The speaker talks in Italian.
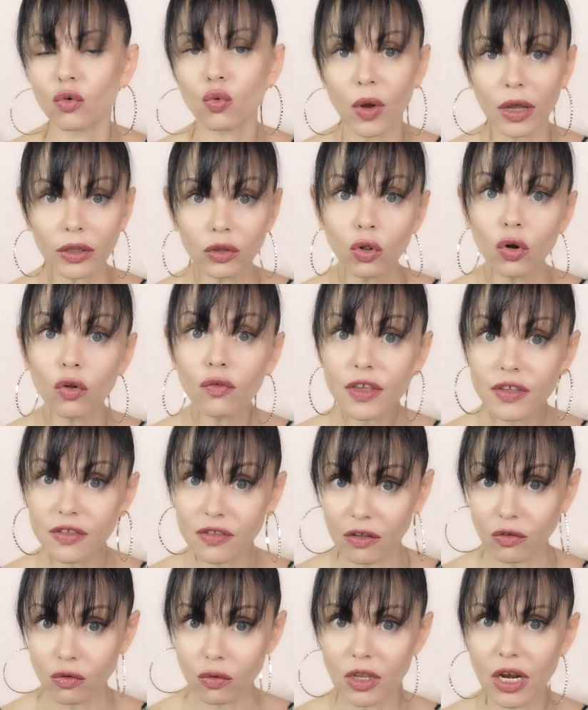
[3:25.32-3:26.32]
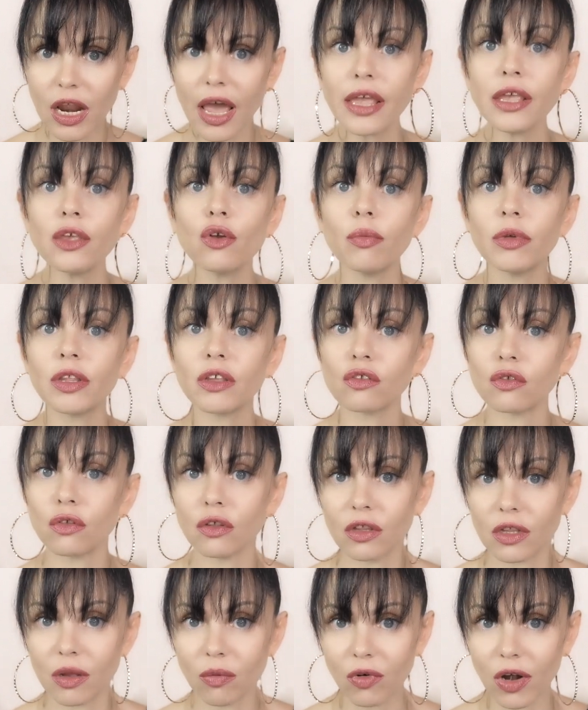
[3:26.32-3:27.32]
Quando l'ho vista su di lei io me ne
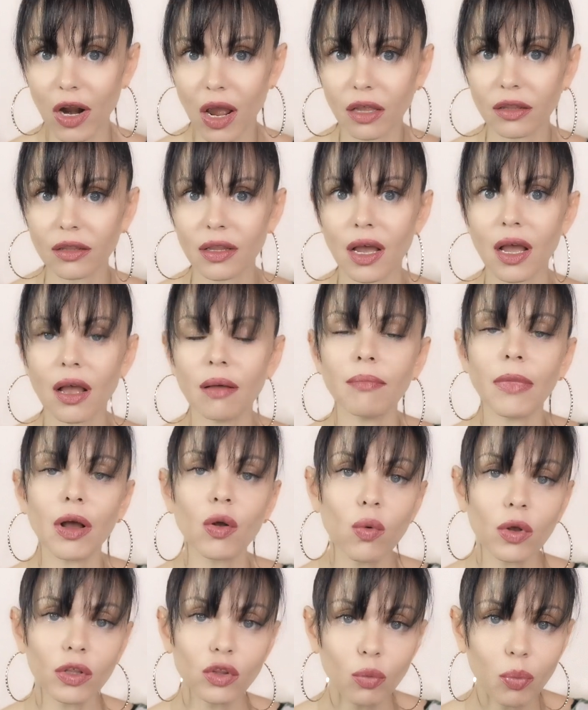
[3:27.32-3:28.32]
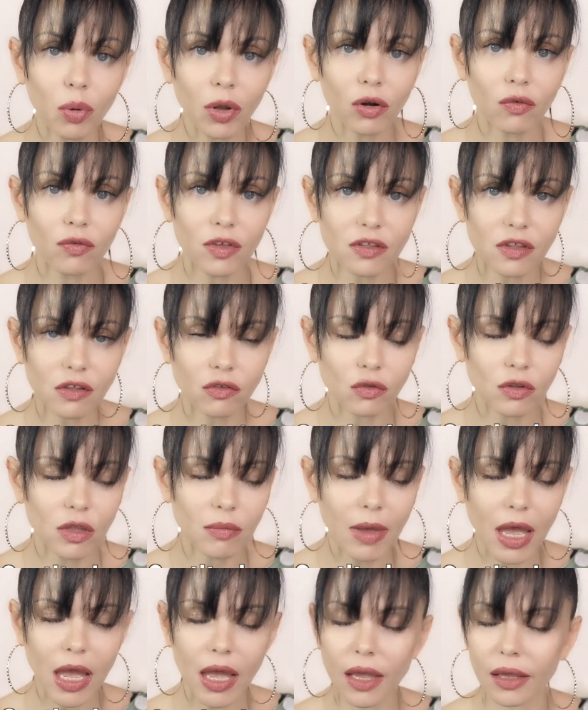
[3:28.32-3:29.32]
sono innamorata, ma quando poi l'ho vista su
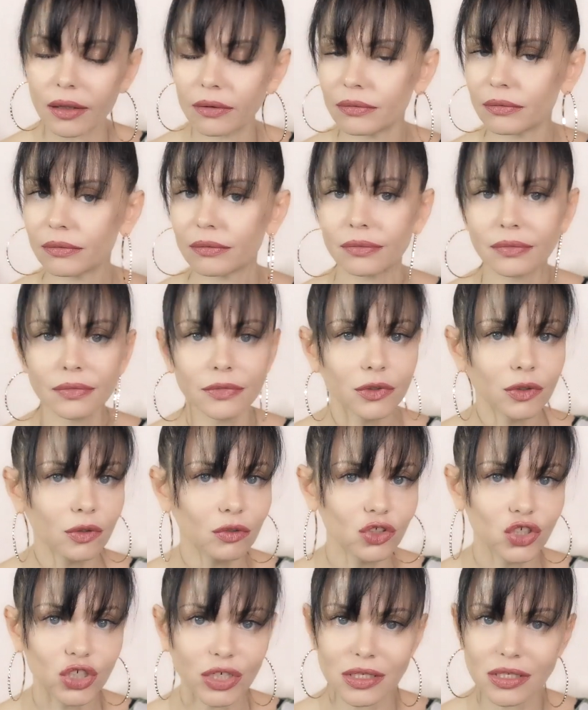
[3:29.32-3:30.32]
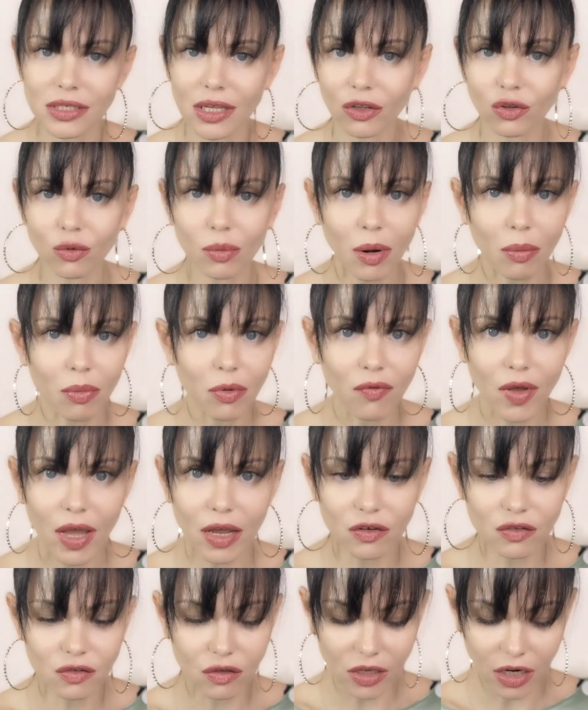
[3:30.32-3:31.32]
di me non c'è stato proprio
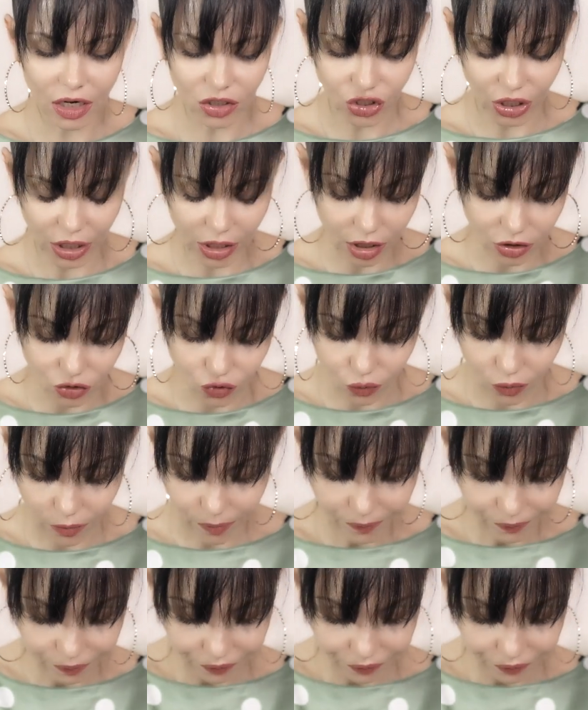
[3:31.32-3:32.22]
verso di lasciarla giù.